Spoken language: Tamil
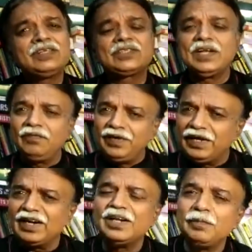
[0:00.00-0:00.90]
சில
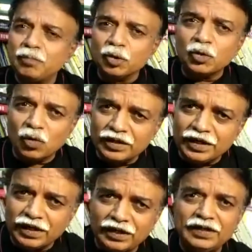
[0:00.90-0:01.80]
வீடுகளில் இப்போது
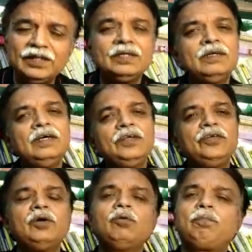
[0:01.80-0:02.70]
குழந்தைகள்
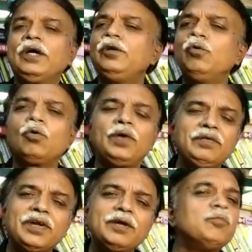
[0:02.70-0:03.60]
இரவு பதினோரு மணி
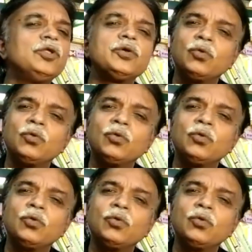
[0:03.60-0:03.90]
வரை முடித்துக்